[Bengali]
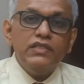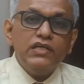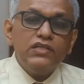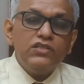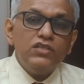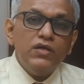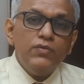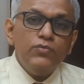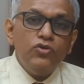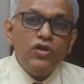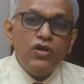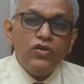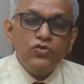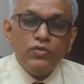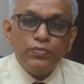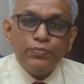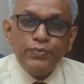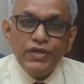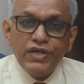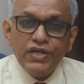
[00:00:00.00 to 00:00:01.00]
দেখতে হবে ওনার
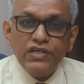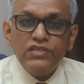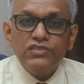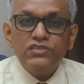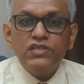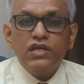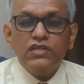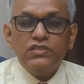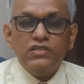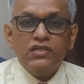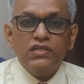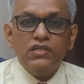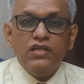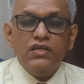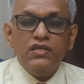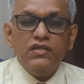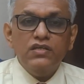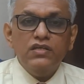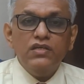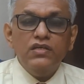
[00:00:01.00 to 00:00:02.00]
কোনো প্রেগনেন্সি আছে কিনা
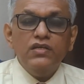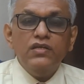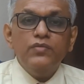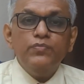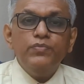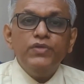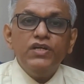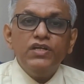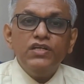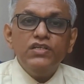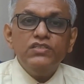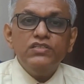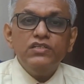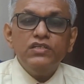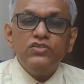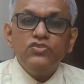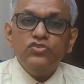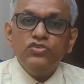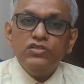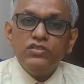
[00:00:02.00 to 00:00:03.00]
প্রেগনেন্সি
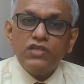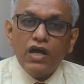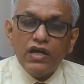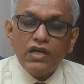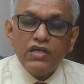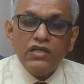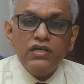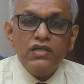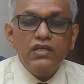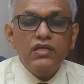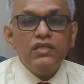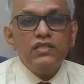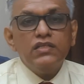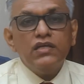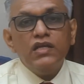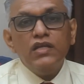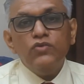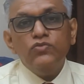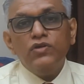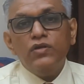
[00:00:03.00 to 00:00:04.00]
যদি থাকে
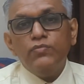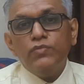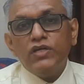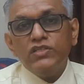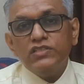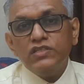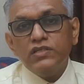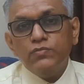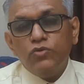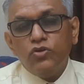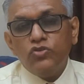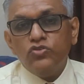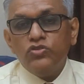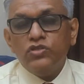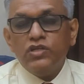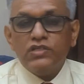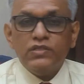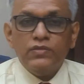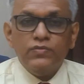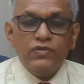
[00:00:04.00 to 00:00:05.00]
তাহলে ওনার মাসিক বন্ধ
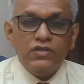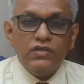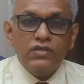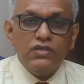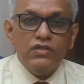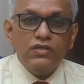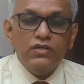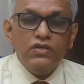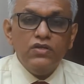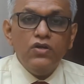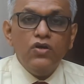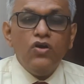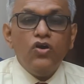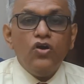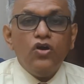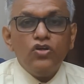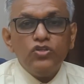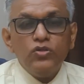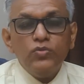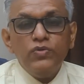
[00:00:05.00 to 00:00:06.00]
থাকতে পারে
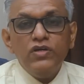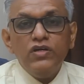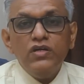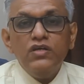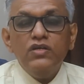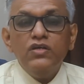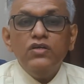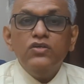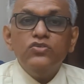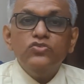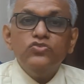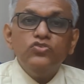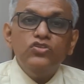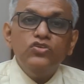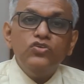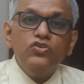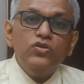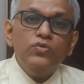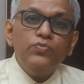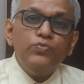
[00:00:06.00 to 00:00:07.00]
অথবা
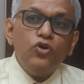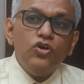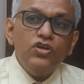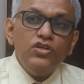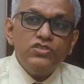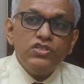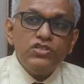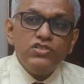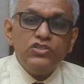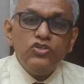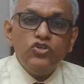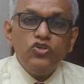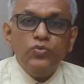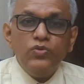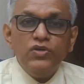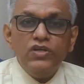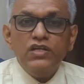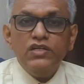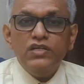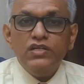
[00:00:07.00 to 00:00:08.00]
যদি কোনো পলিসিস্টিক
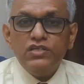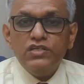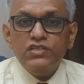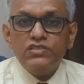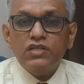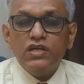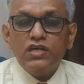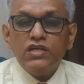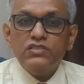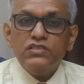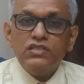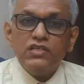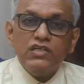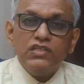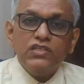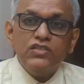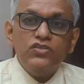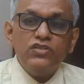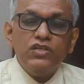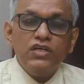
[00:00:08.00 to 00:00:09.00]
ওভেরিয়ান ডিজিজ থাকে
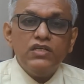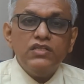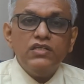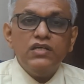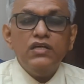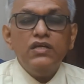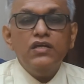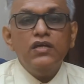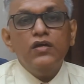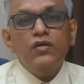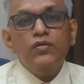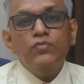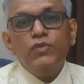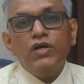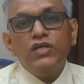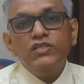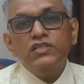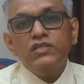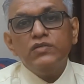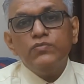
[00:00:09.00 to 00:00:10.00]
সেক্ষেত্রেও দেখা যায়
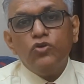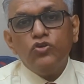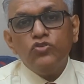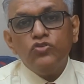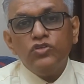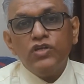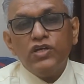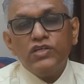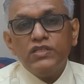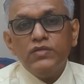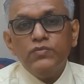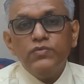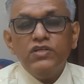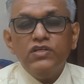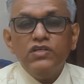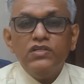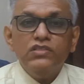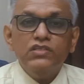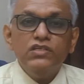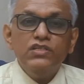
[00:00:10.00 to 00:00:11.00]
মাসিক বন্ধ থাকতে
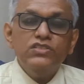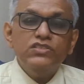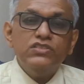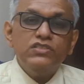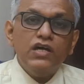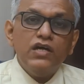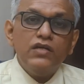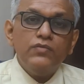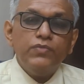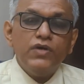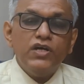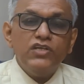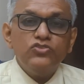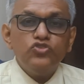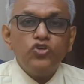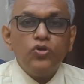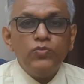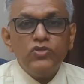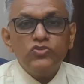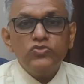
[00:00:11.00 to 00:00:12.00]
পারে তিন চার পাঁচ
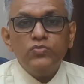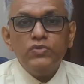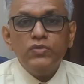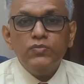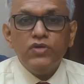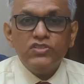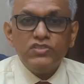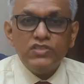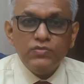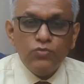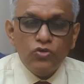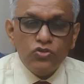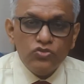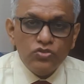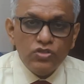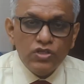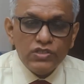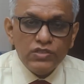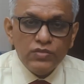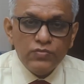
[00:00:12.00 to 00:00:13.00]
ছ মাস অবধি মাসিক বন্ধ
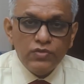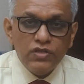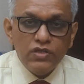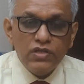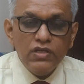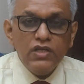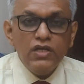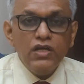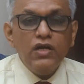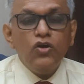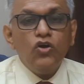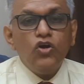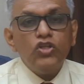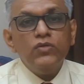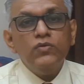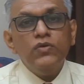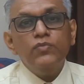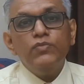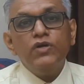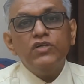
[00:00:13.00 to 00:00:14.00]
থাকতে পারে
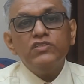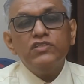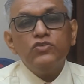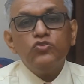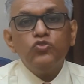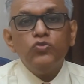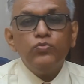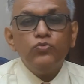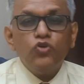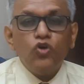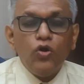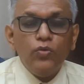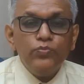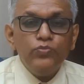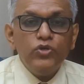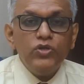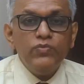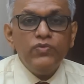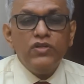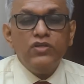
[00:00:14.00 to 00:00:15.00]
অথবা মাসিক খুব কম
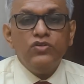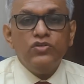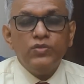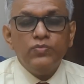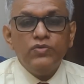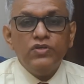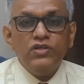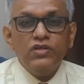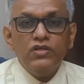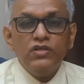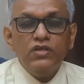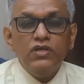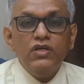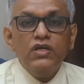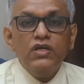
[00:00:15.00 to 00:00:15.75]
পরিমাণে হতে পারে